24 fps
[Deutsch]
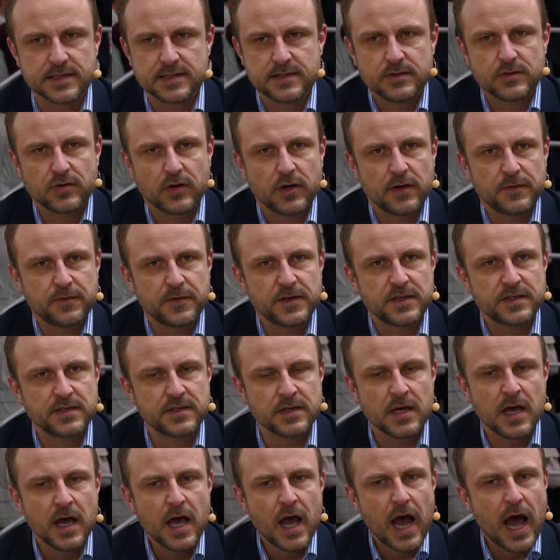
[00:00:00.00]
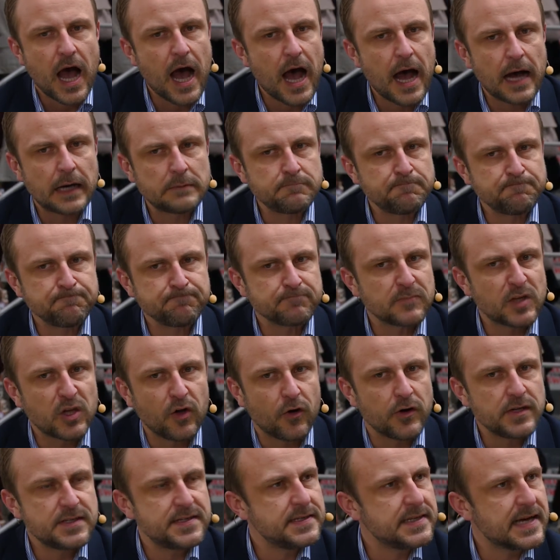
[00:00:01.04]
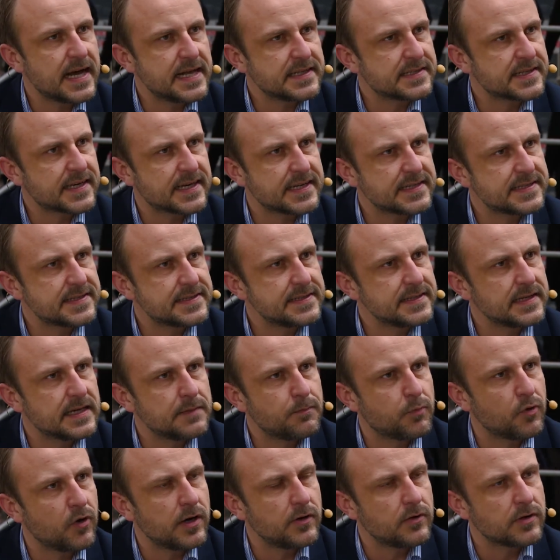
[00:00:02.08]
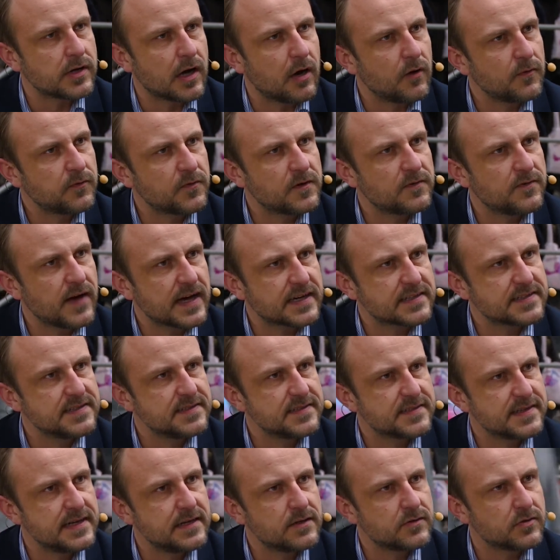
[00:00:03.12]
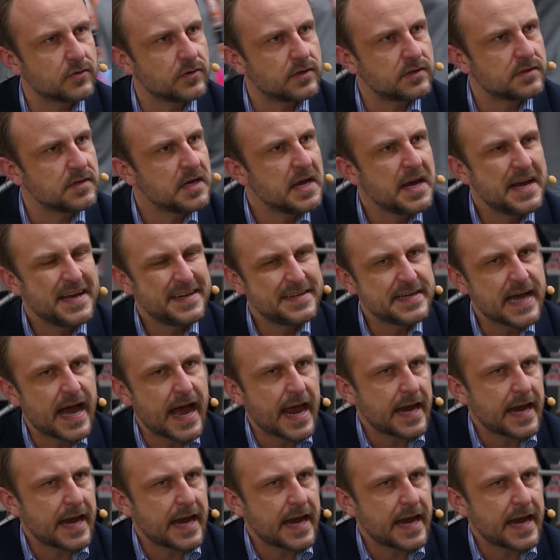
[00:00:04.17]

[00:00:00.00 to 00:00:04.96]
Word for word: Das sind häufig ähm, Leute, die als Christen geboren und aufgewachsen sind und die